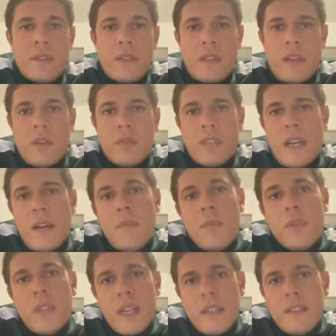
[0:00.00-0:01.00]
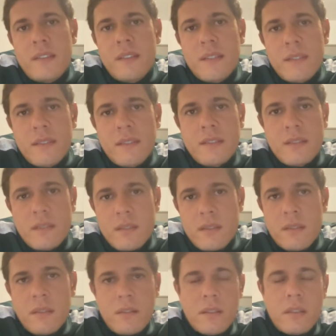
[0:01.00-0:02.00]
causar mudanças,
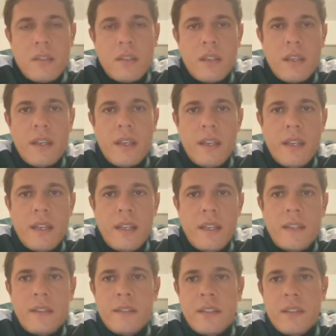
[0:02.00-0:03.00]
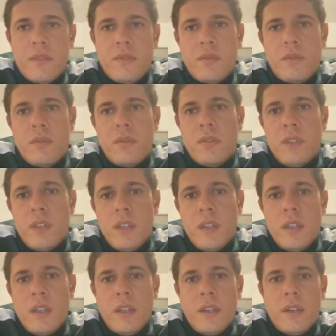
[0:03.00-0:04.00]
é, tanto
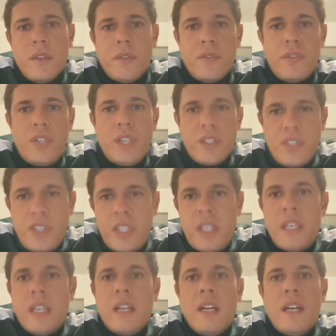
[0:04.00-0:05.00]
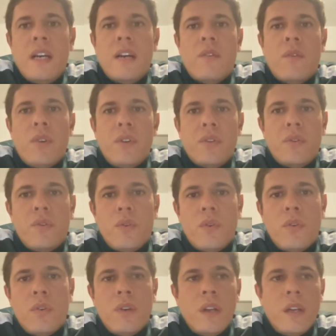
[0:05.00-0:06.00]
dia a dia
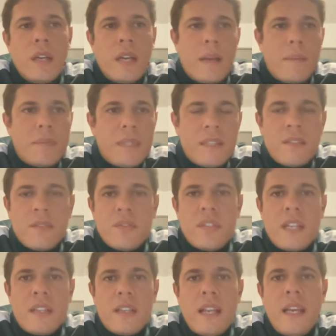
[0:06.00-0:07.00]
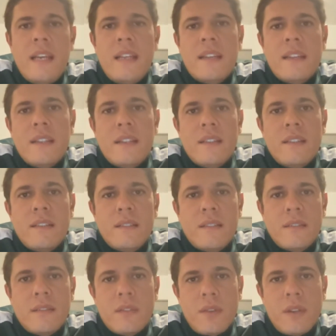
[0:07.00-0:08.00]
quanto captação de
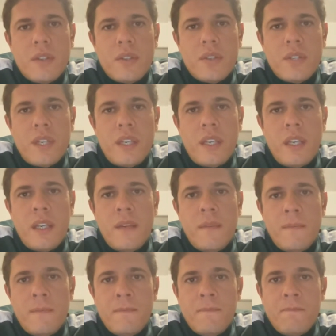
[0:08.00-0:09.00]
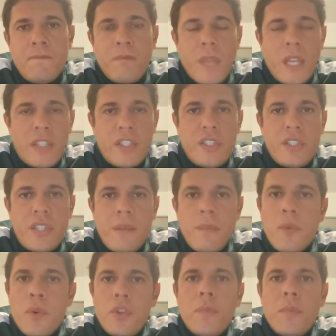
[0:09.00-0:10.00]
atletas. Eu acho que a gente tem
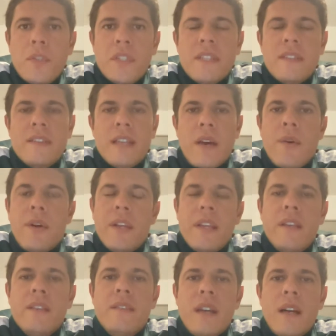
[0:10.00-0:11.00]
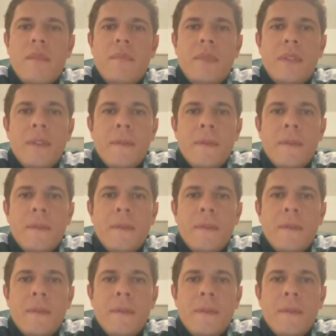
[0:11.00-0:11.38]
muito potencial aqui, sabe?